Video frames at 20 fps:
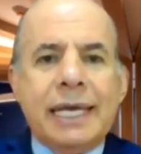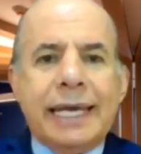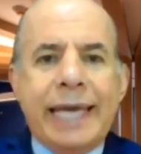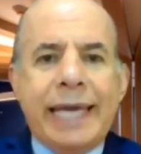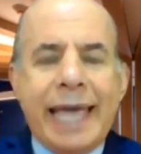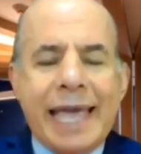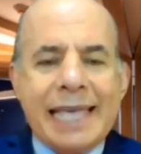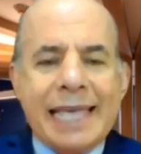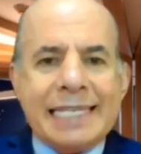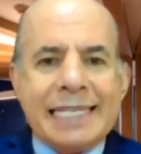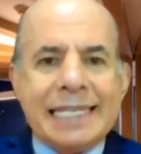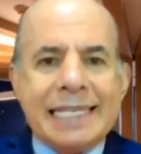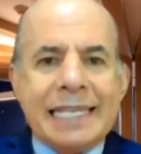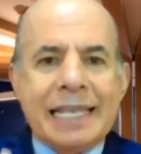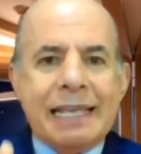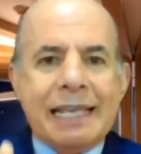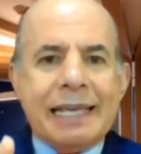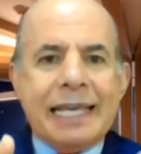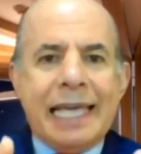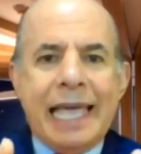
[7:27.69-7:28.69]
que es
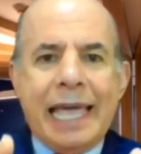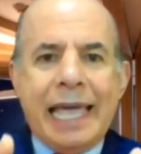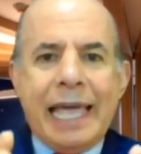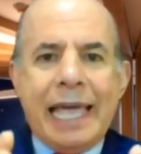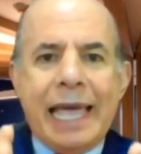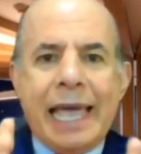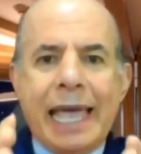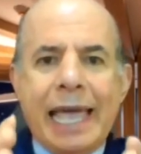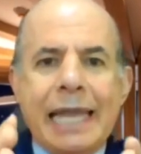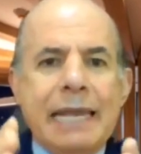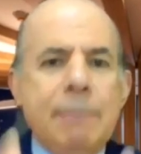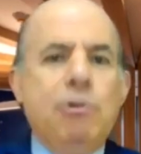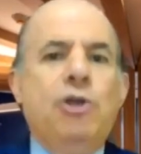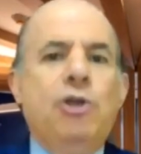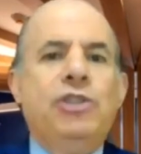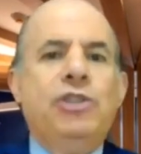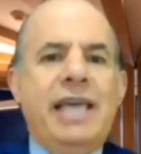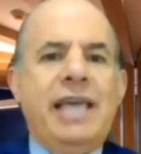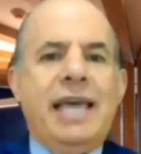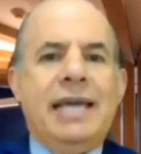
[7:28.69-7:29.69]
que en
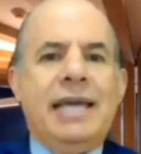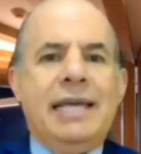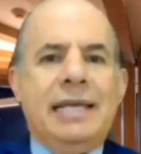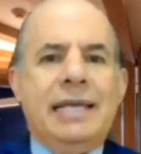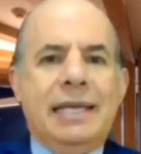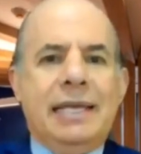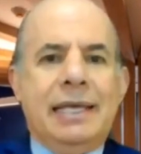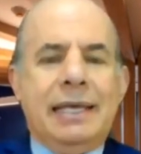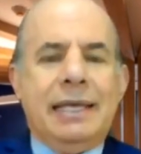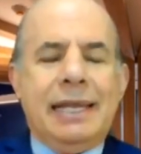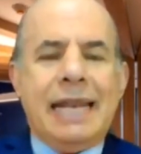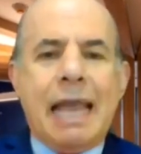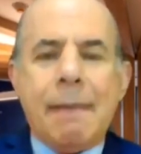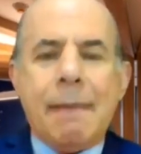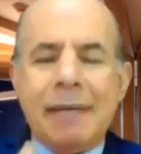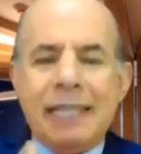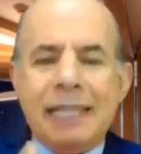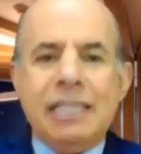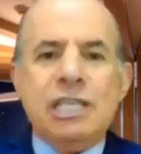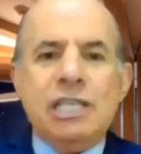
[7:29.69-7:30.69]
Inmunotech la
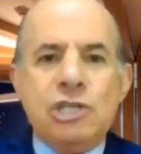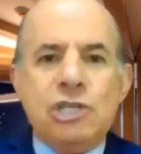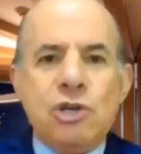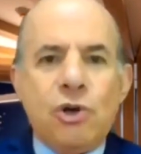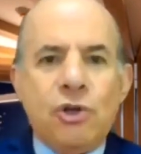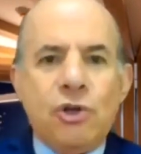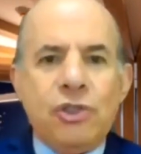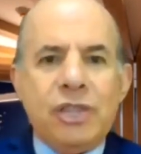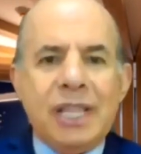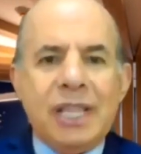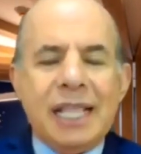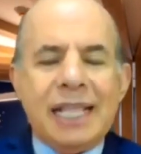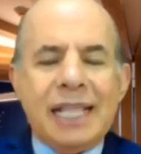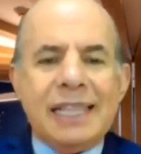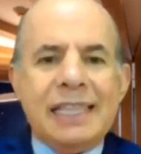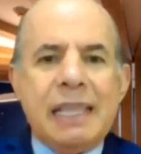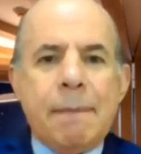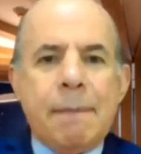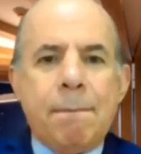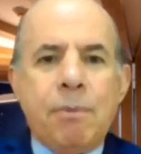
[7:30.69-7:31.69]
bendición
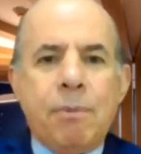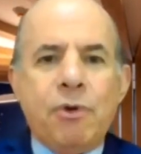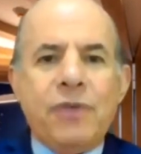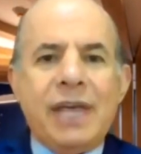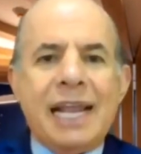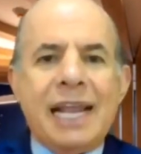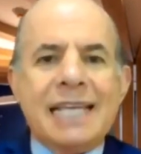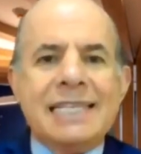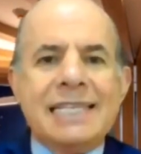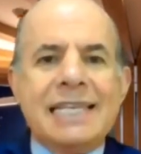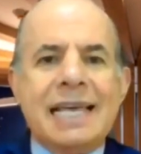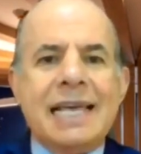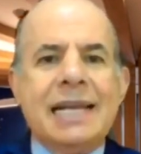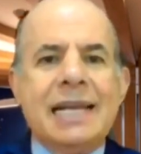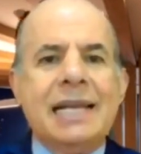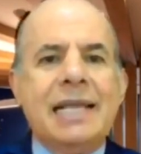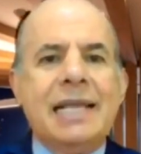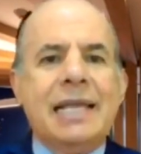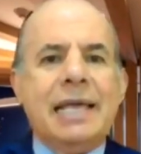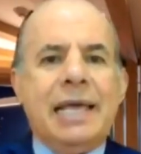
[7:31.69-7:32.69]
de poder
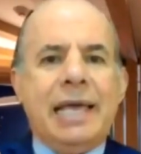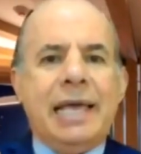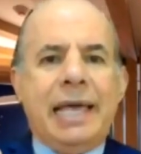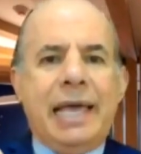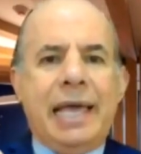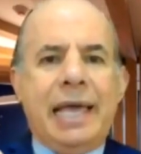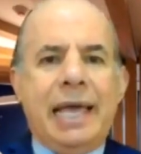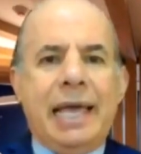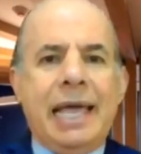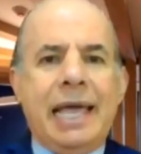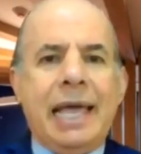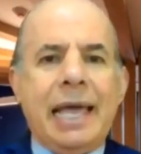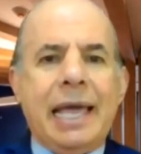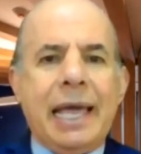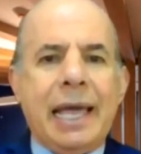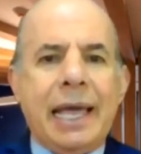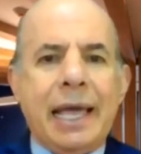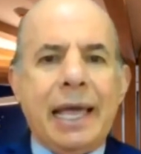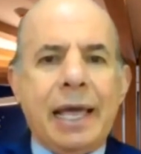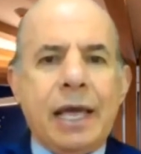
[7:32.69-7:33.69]
hacer
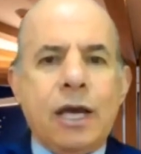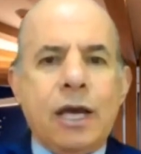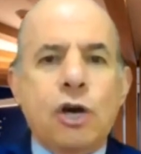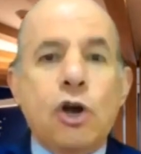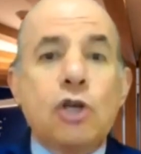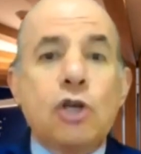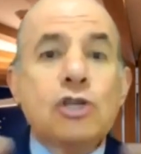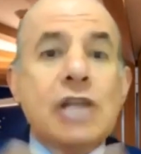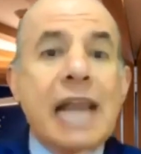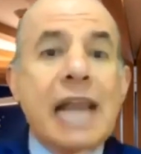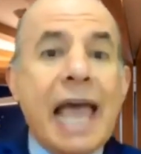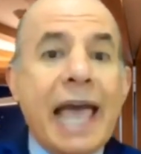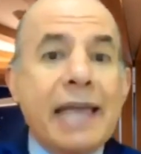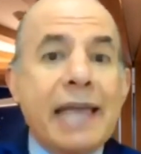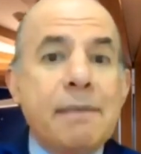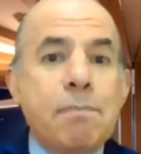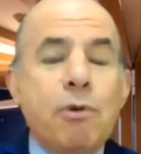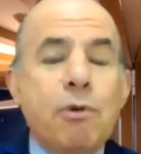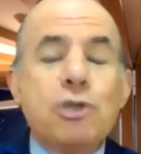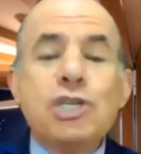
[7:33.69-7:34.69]
eh,
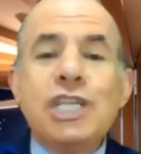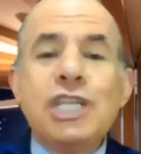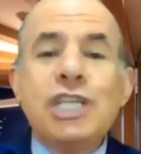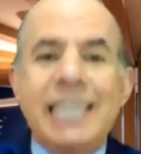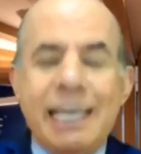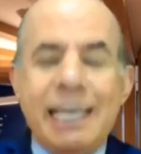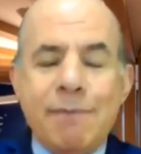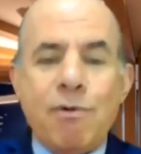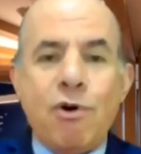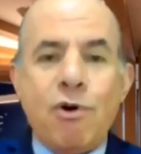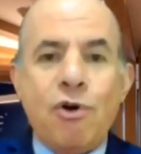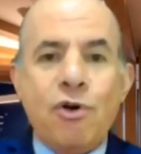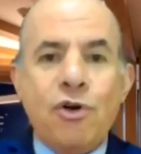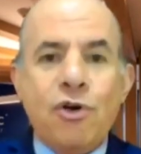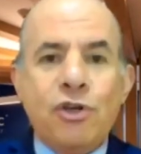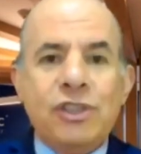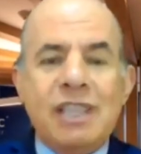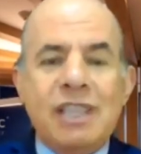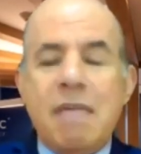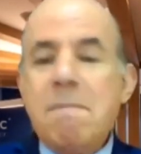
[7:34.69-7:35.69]
crossline positivo
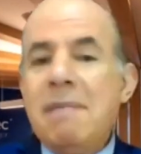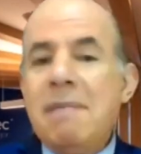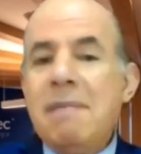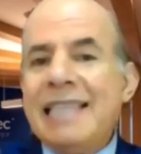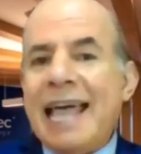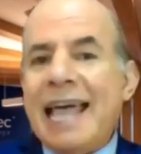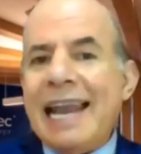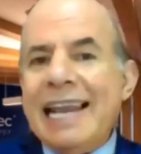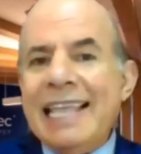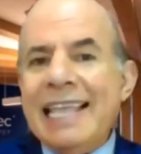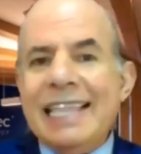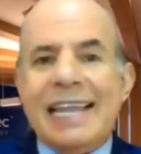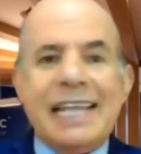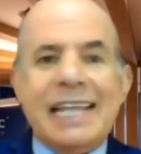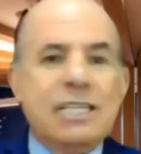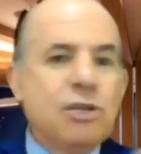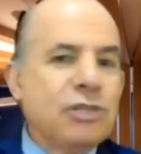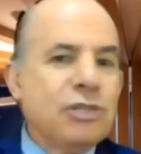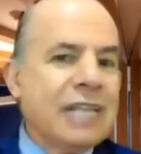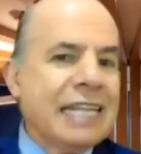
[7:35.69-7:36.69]
de invitar
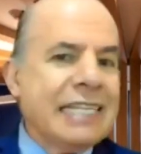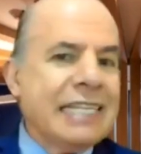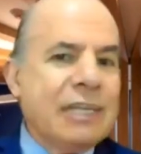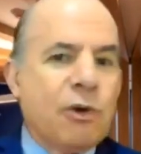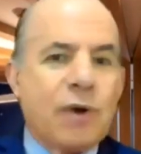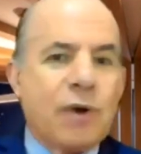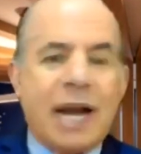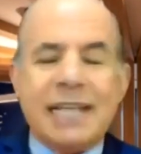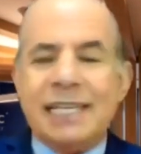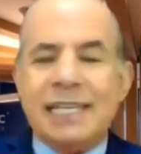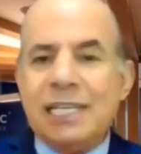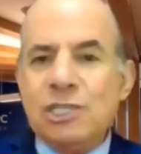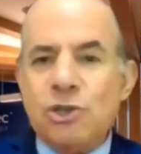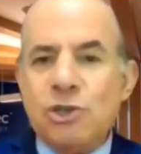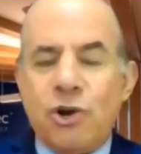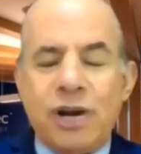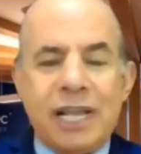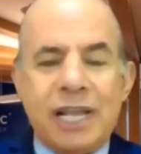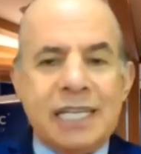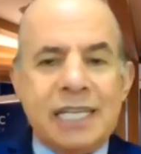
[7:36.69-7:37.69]
líderes de otras
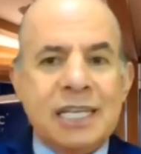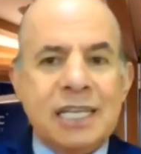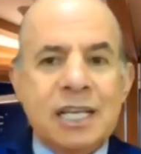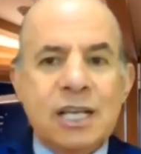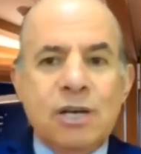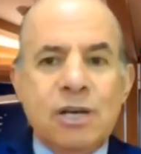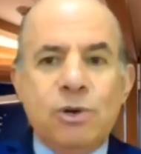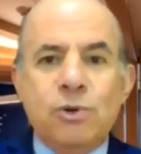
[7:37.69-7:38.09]
organizaciones.